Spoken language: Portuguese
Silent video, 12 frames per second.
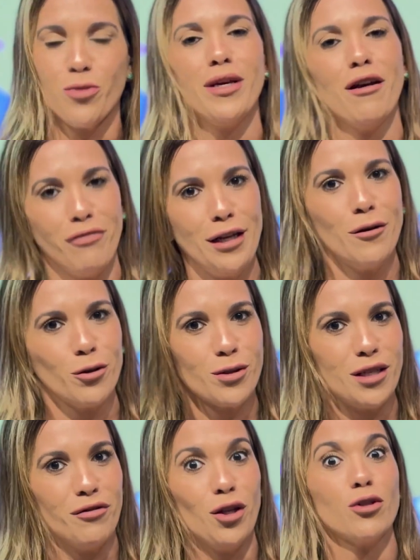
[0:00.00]
minha filha,
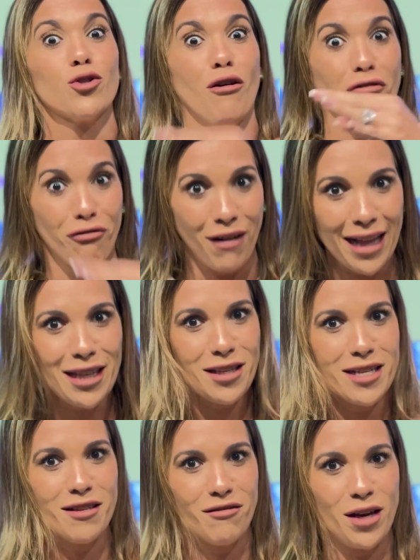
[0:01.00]
inclusive, só fala
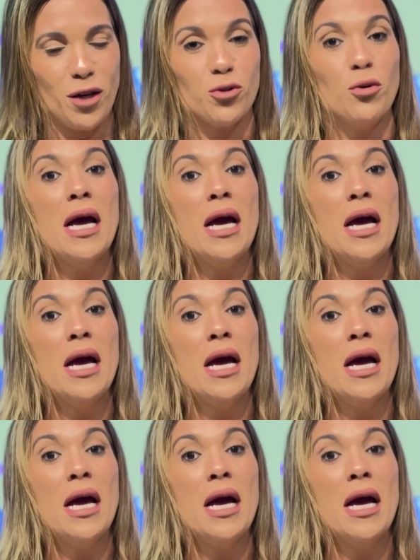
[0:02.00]
desse evento.